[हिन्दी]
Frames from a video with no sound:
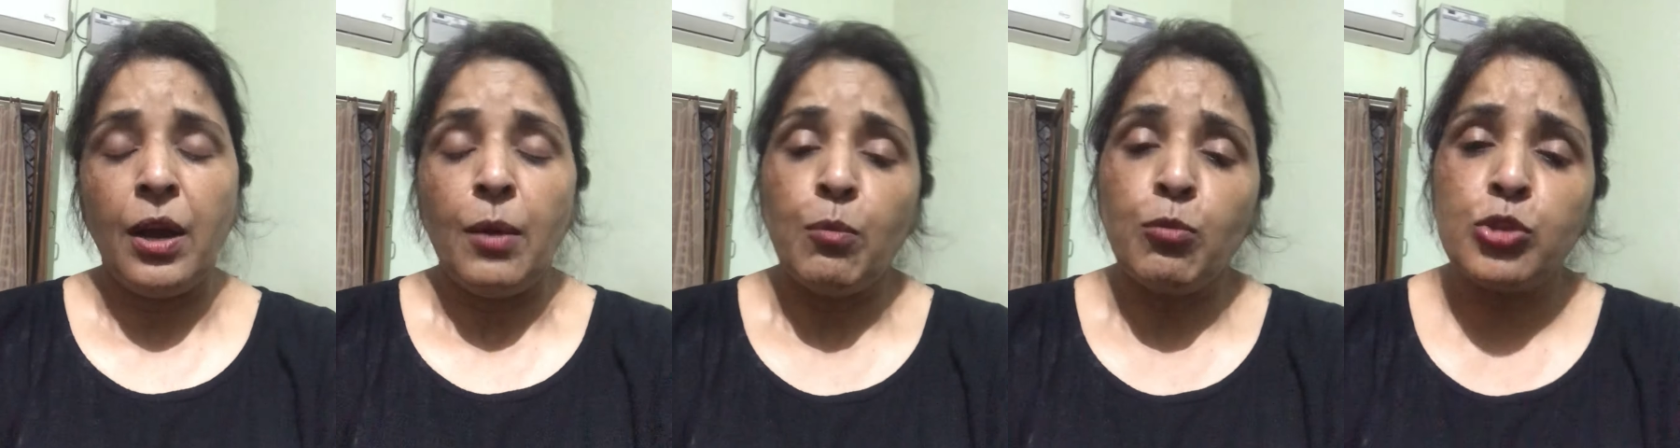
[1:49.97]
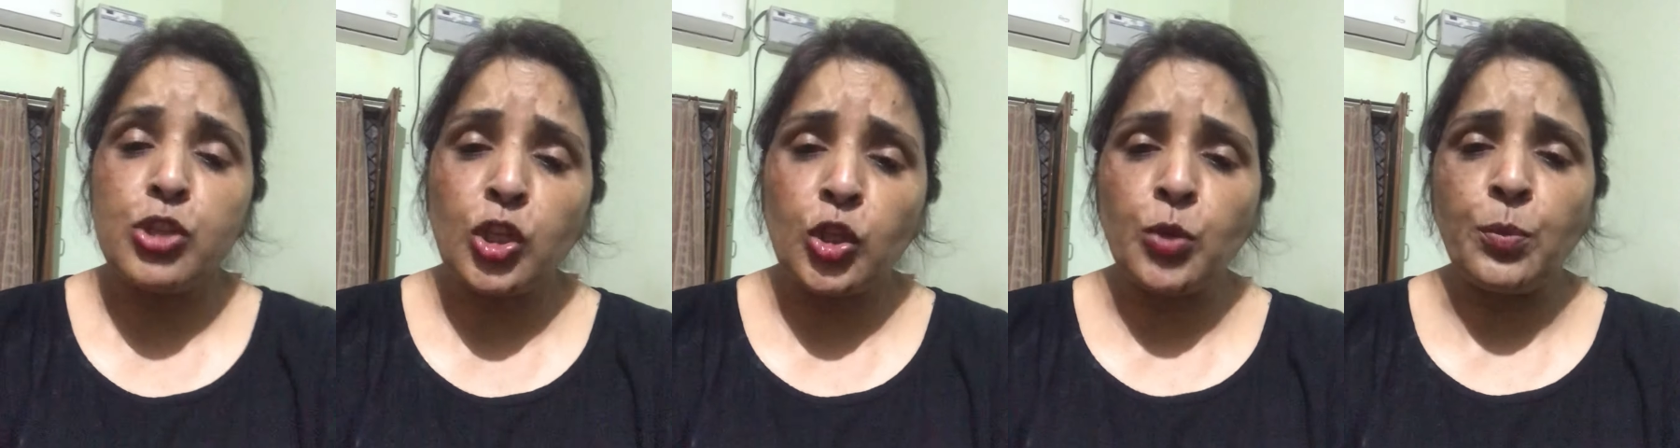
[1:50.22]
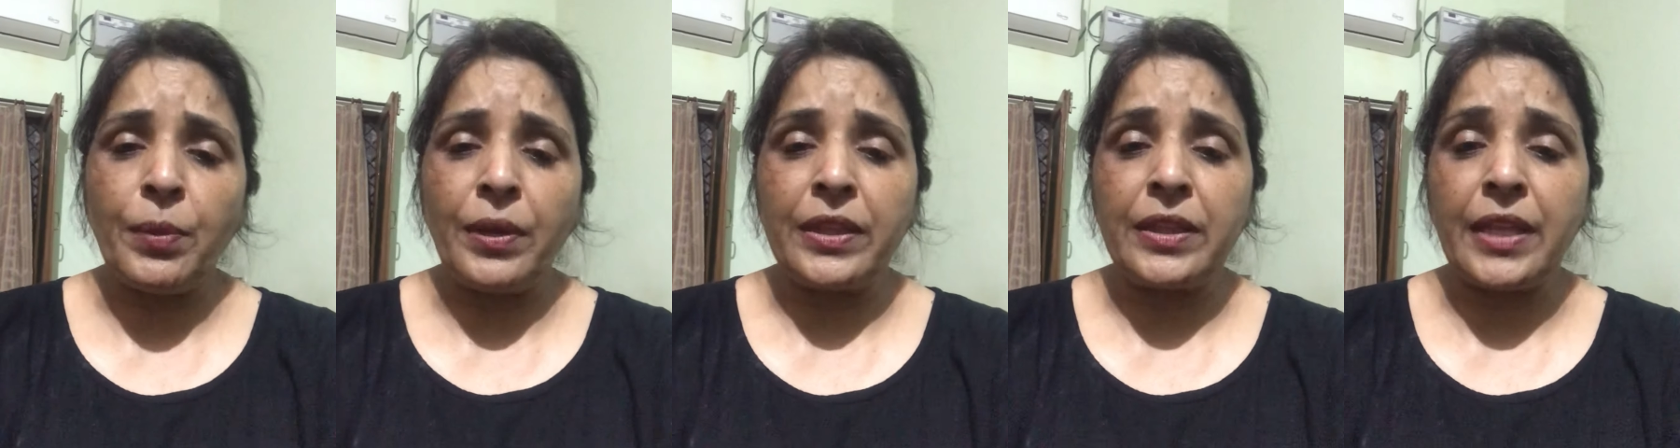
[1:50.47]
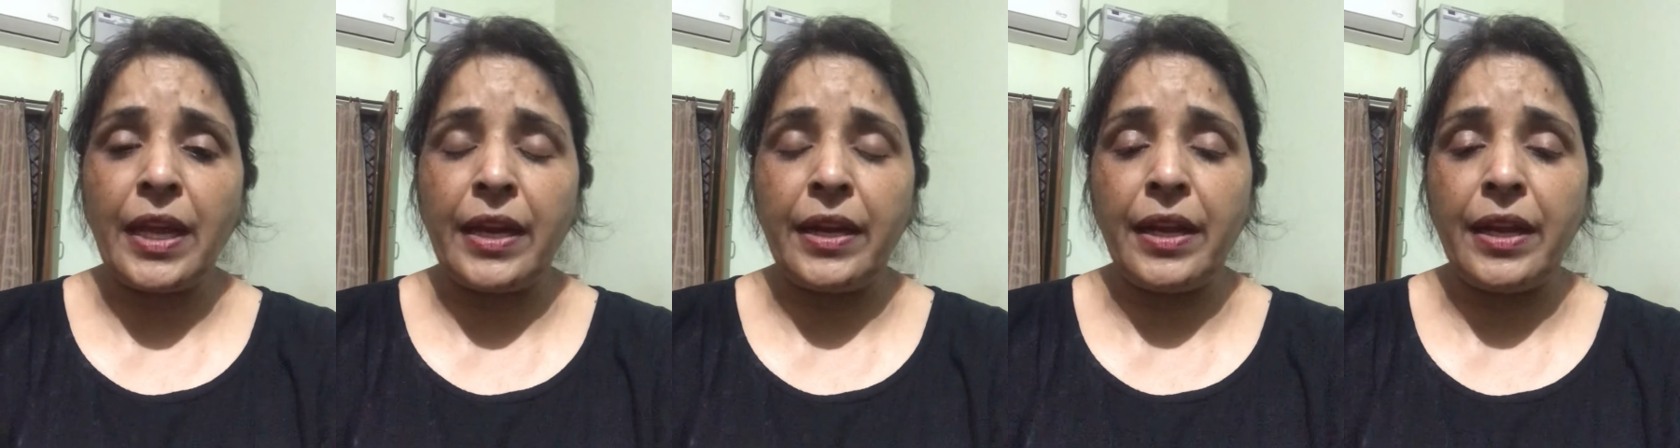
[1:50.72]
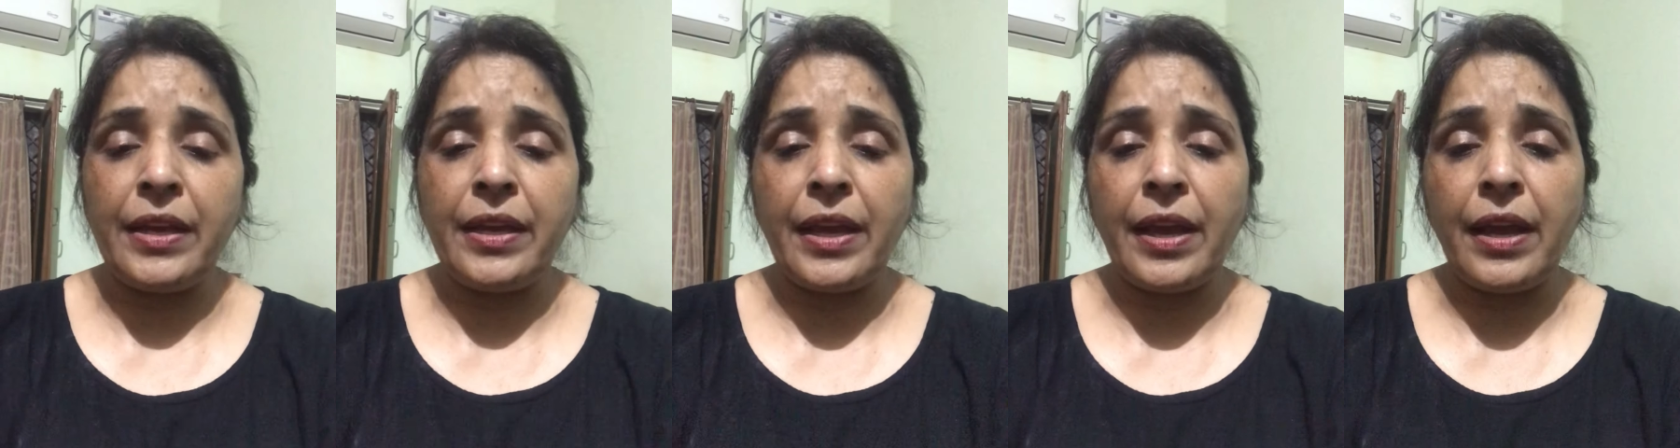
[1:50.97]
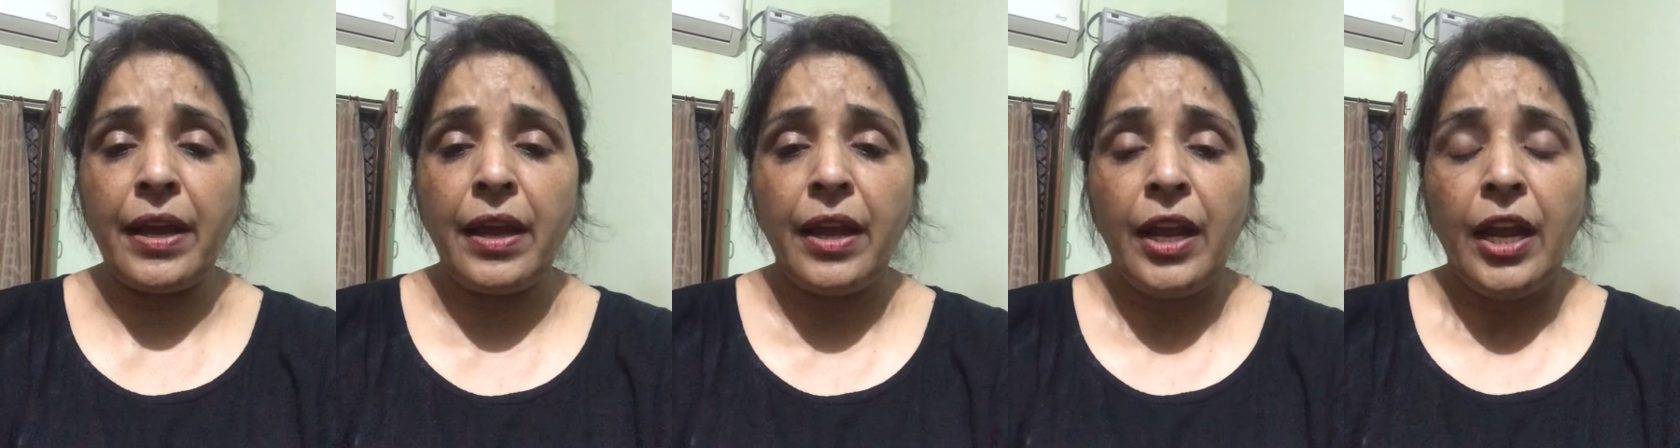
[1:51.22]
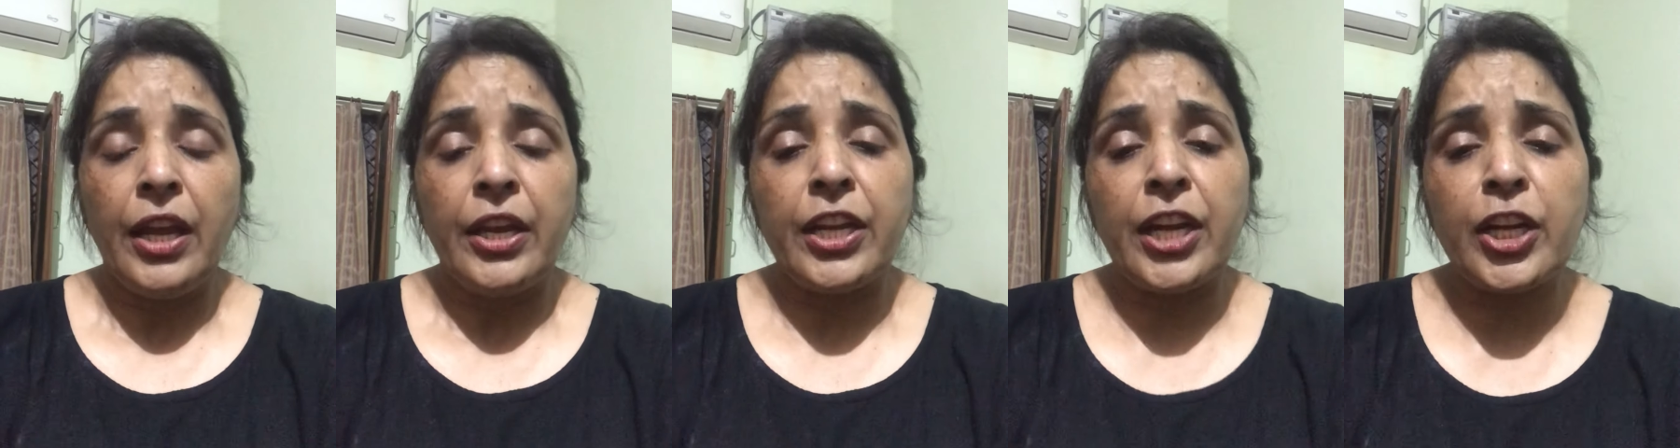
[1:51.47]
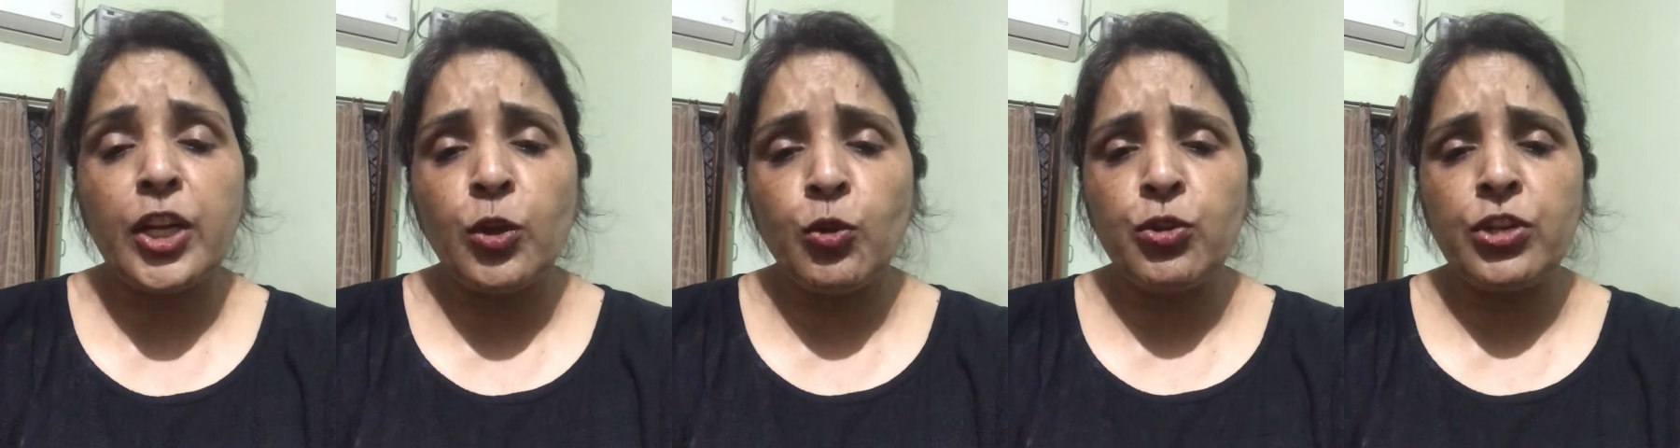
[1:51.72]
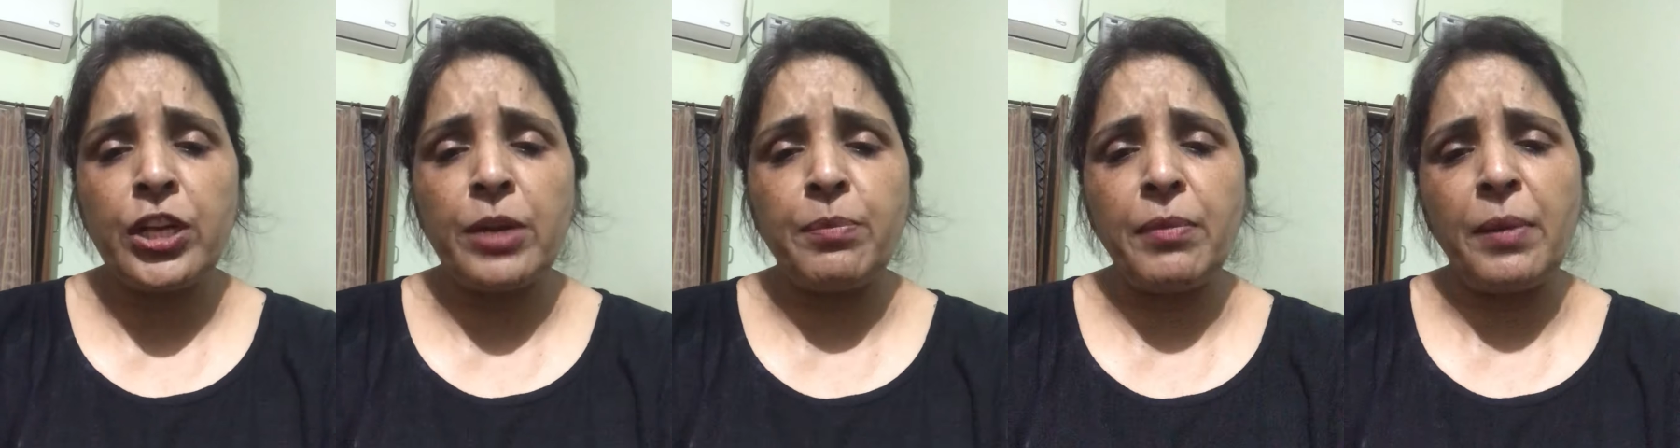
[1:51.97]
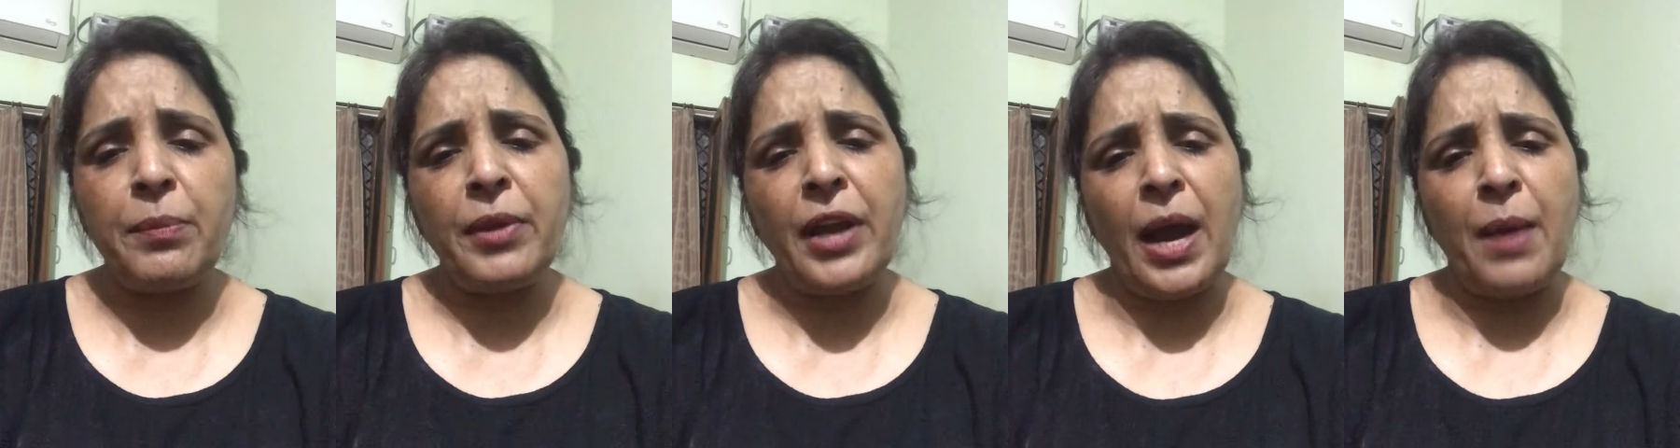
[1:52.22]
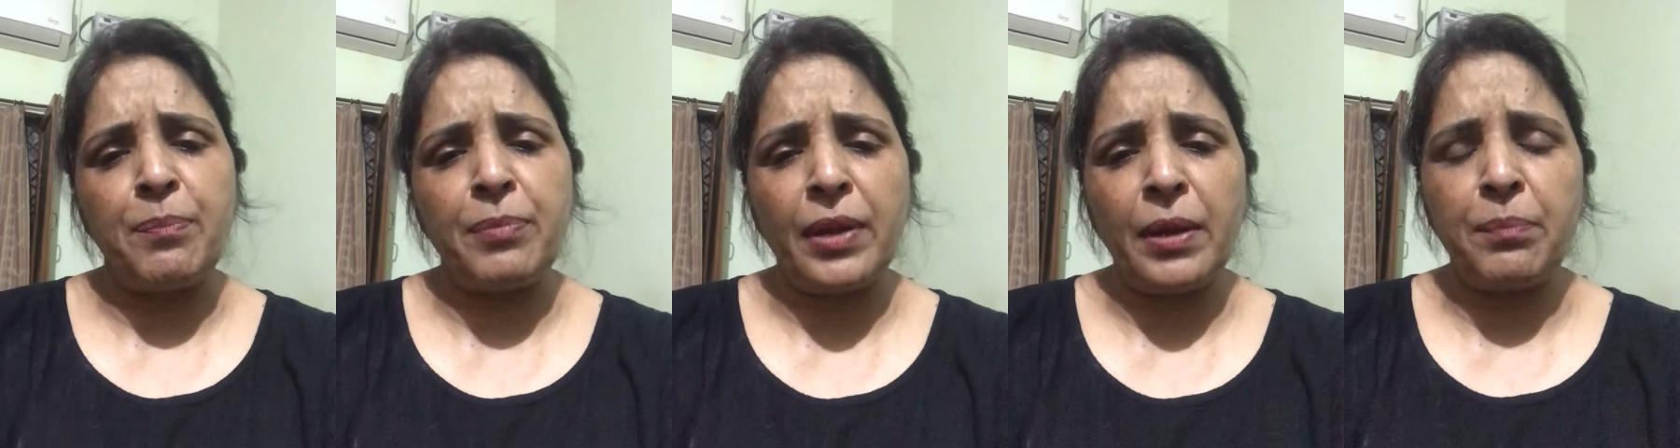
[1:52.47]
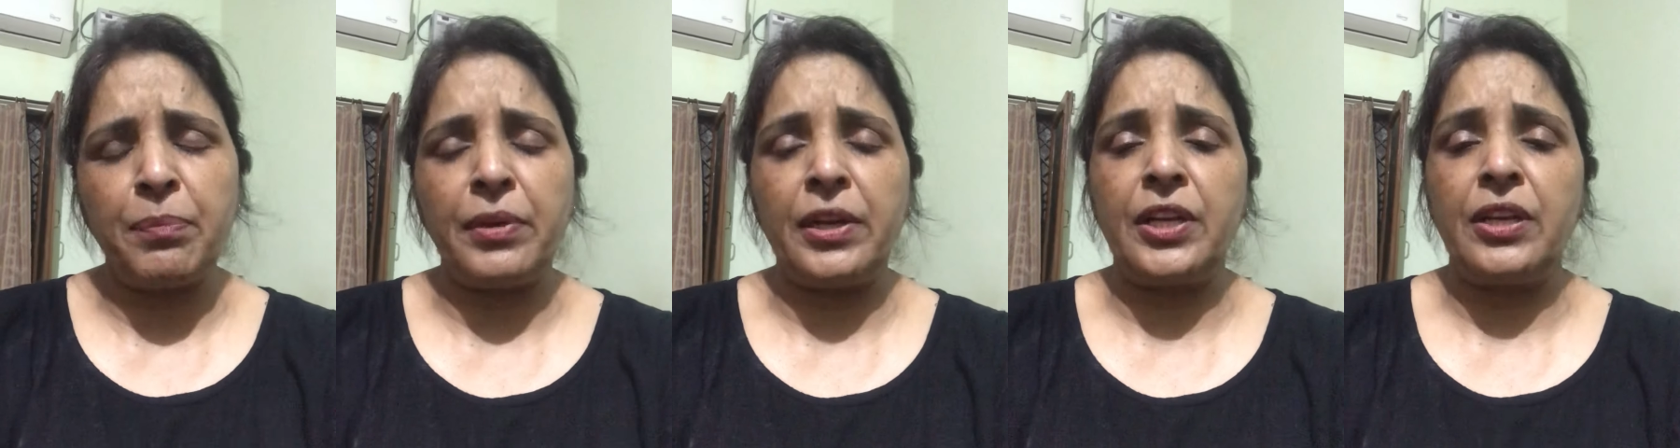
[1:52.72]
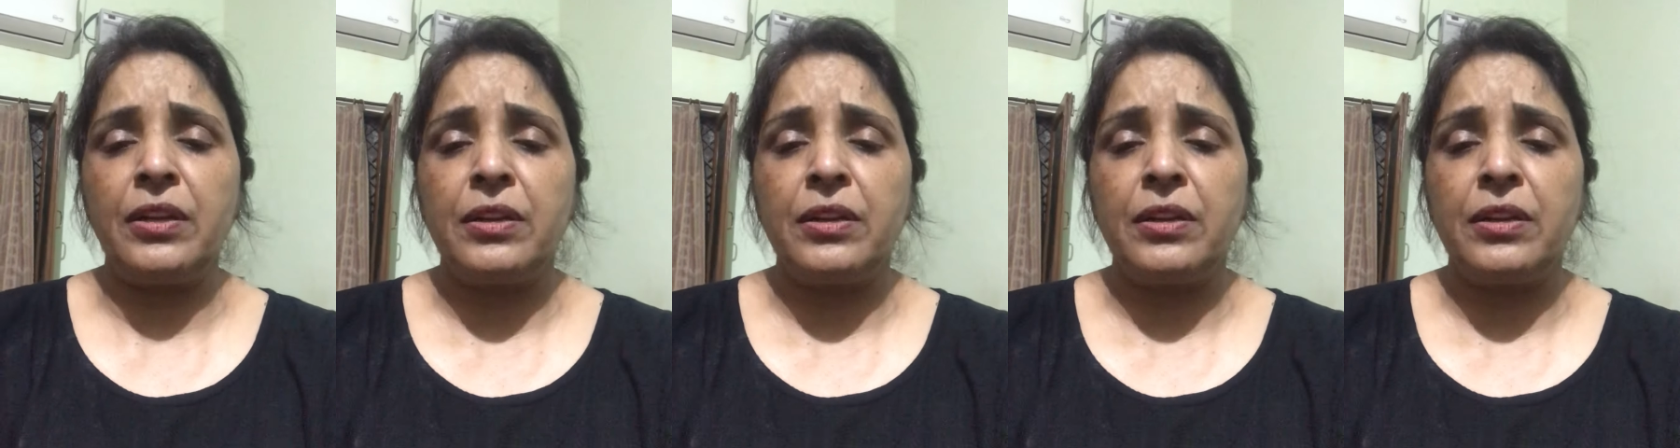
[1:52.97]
मुझे तो बनता ही नहीं है या ट्यूशन में भी आपने अपने